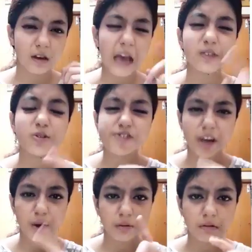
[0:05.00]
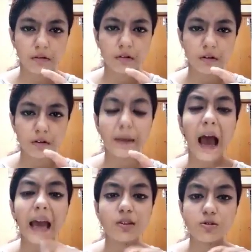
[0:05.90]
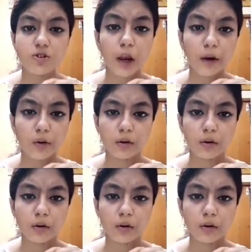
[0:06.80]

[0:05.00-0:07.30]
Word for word: হাই তুলছো কেন তুমি হাই তুলছো কেন